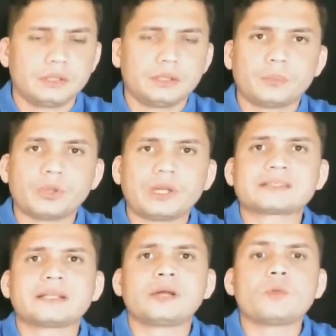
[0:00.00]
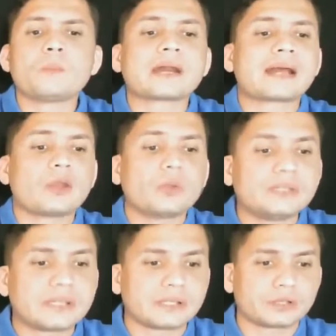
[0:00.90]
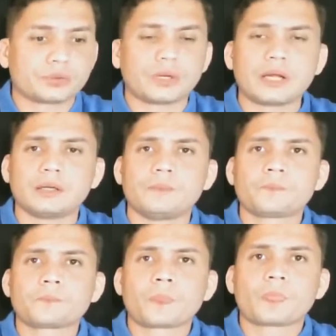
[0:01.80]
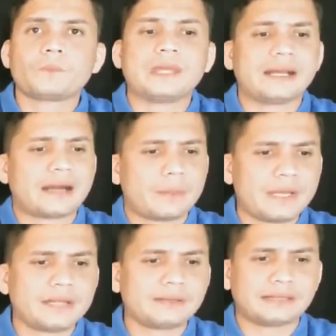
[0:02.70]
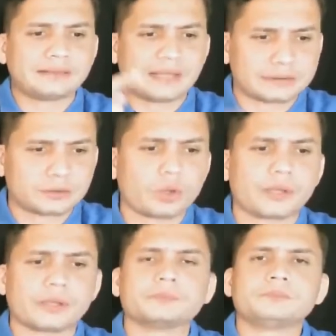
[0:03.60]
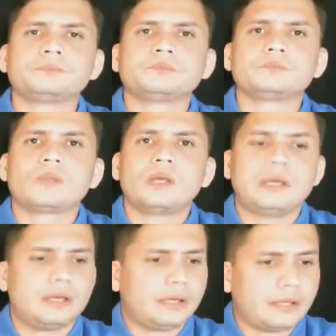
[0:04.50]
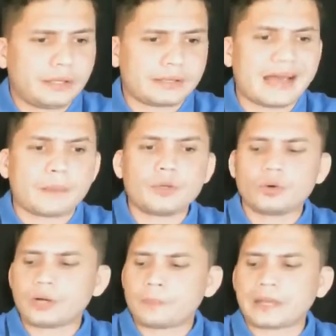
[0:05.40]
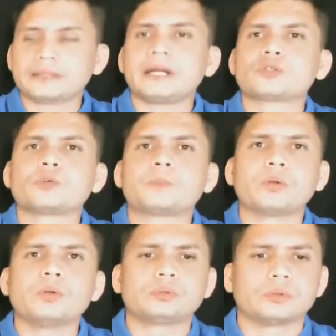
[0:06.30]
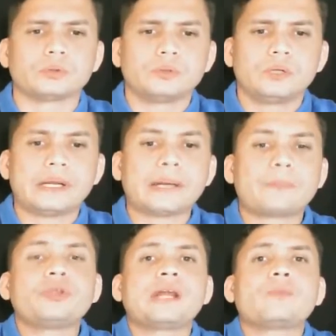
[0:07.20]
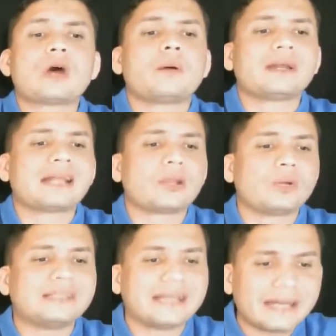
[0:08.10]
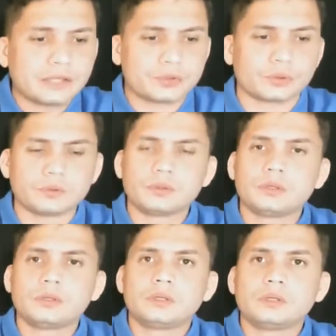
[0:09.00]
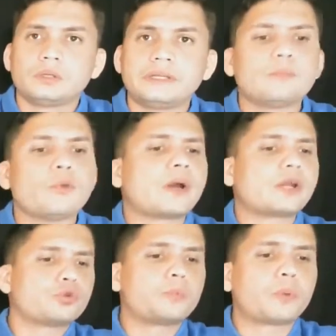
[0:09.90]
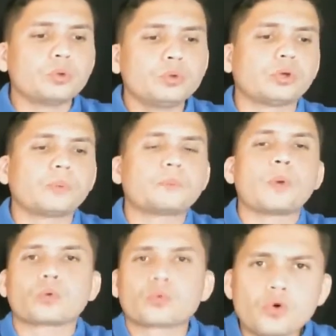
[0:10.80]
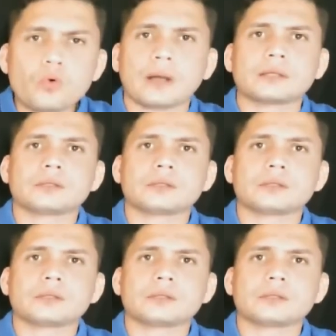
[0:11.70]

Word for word: poder acceder a un mercado internacional de herramientas, tractores, eh, camiones para tirar sus productos. Le pudiéramos haber dado el derecho de mover sus productos por Cuba,